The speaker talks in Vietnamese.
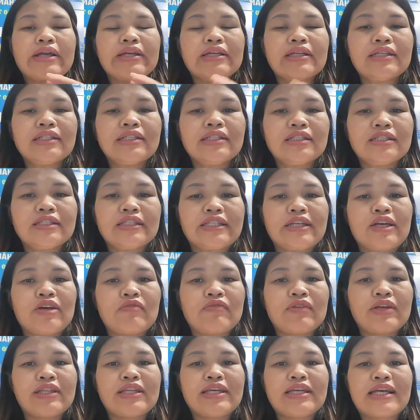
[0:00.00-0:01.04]
cái những chương trình học
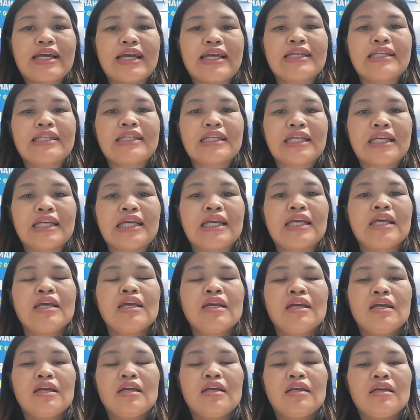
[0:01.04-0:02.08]
về tiếng Anh thì
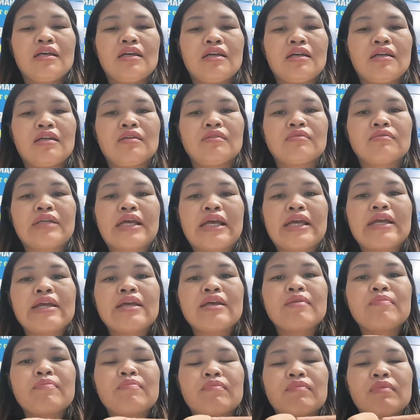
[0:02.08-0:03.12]
uh, thấy
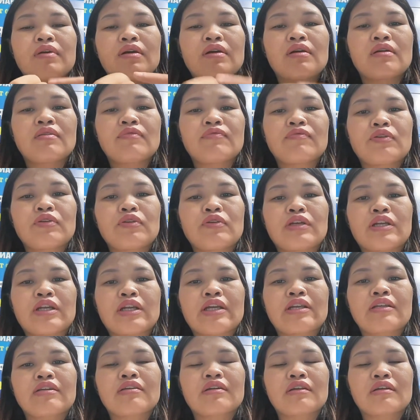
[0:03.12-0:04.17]
uh, ờ,
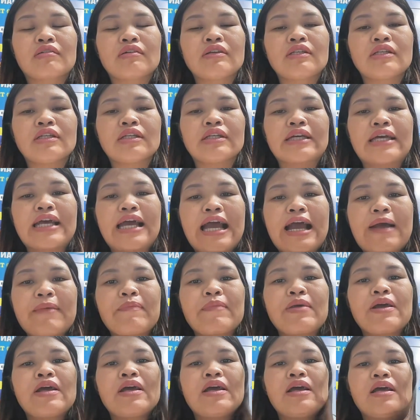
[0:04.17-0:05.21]
Futureland còn có những cái app
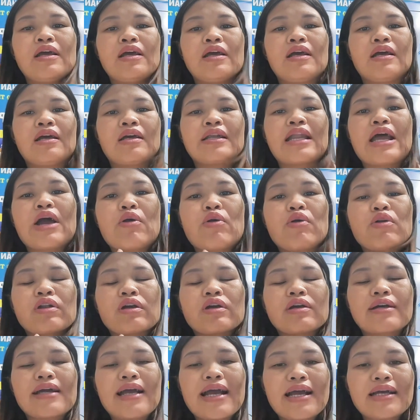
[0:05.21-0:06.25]
uh, đa ngôn
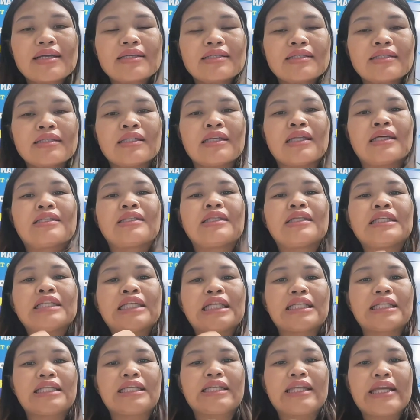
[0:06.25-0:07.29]
ngữ khác như là tiếng
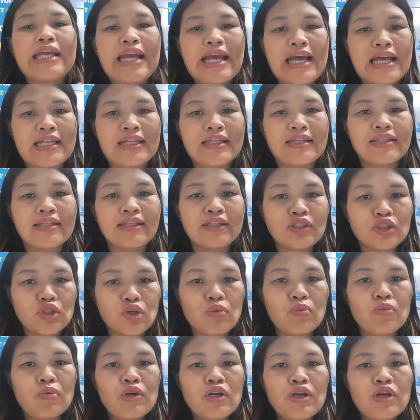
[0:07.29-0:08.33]
Nhật, tiếng Hàn, tiếng Trung